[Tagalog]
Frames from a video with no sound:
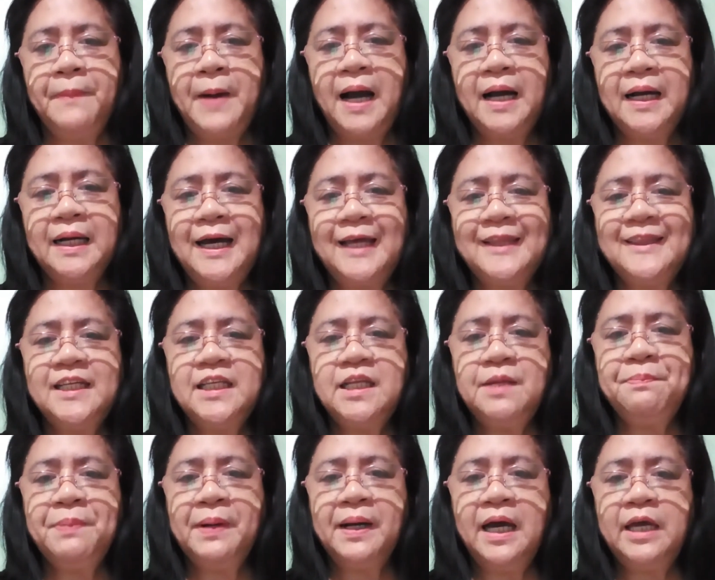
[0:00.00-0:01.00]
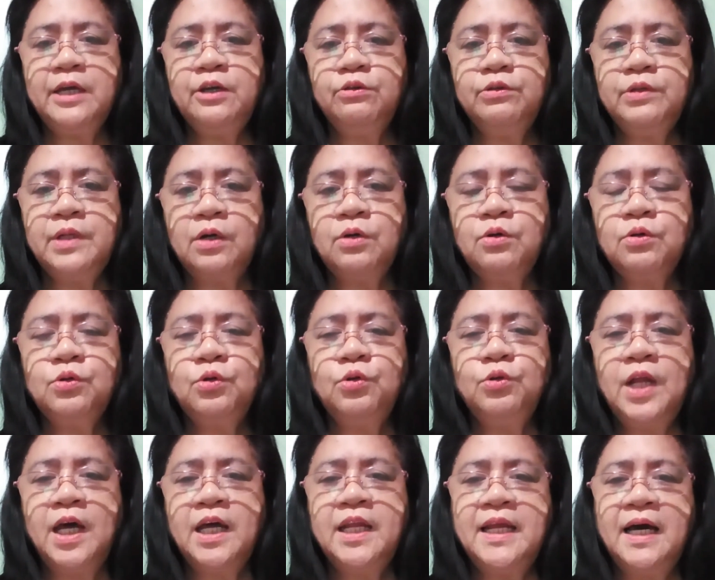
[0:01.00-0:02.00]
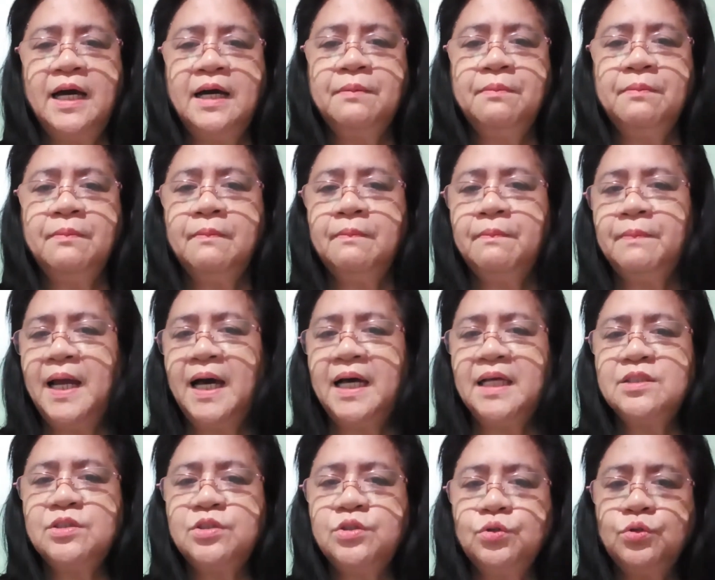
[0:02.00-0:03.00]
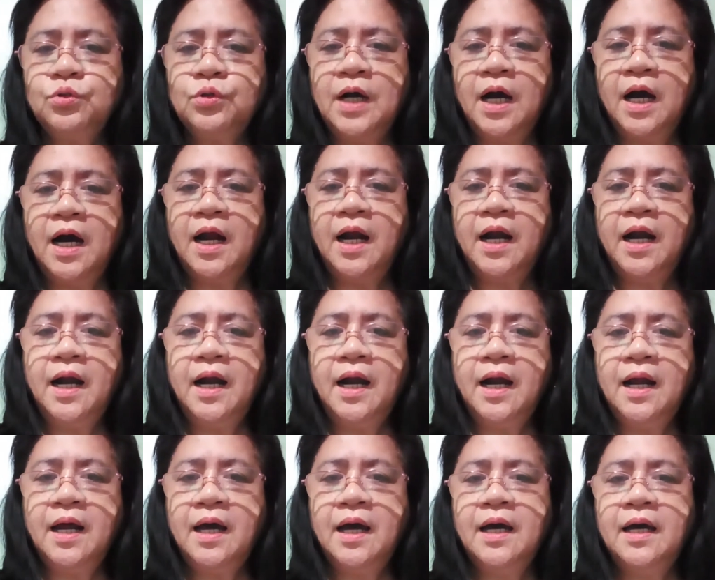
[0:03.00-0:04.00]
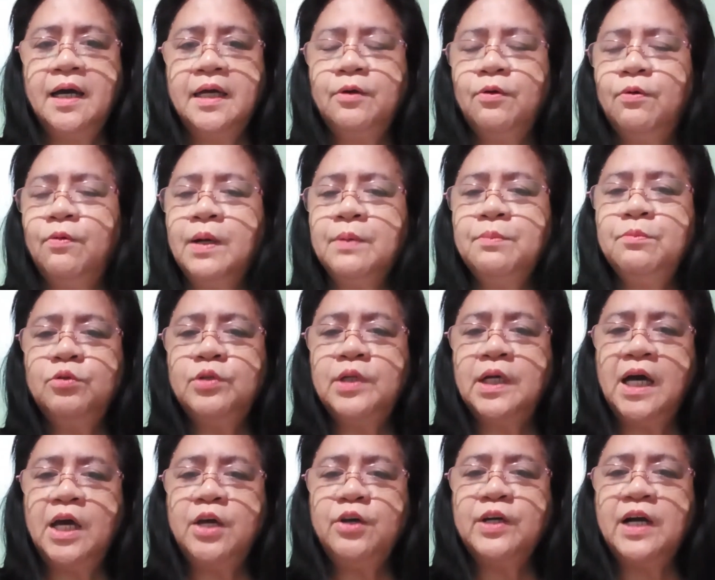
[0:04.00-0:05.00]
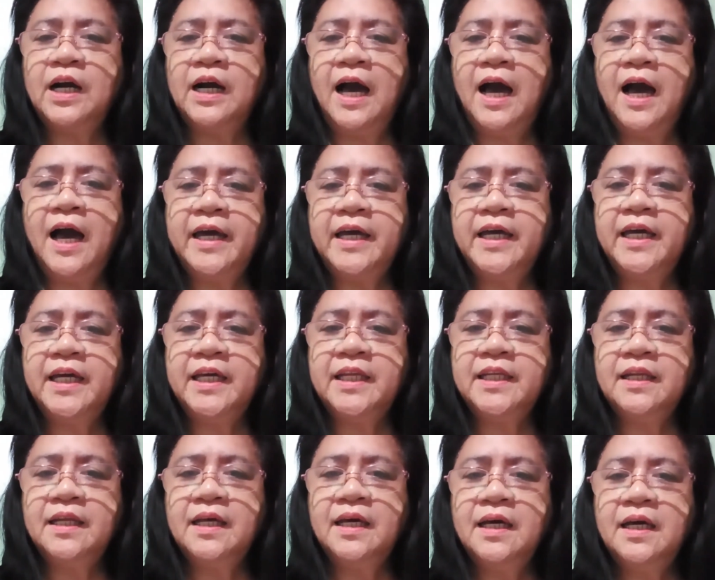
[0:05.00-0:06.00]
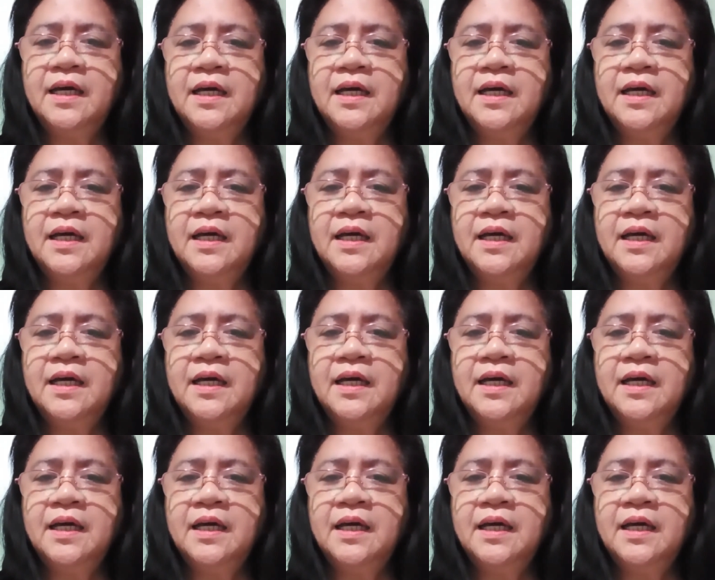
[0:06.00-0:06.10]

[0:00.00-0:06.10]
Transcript: hanggat hindi pa kayo nakukunan ng blood sugar, huwag muna kayong kakain.